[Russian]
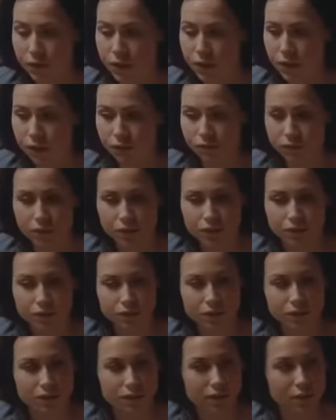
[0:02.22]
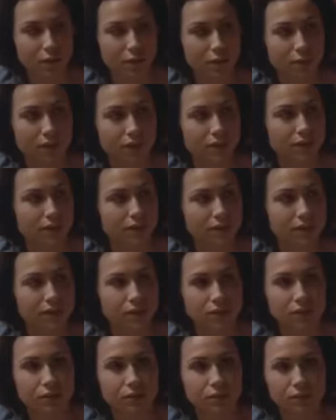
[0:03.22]
Слушай, ты же меня любишь, да? Ты
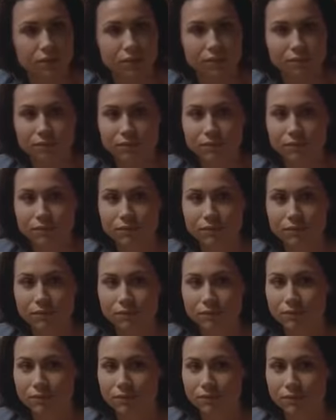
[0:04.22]
же знаешь, что люблю.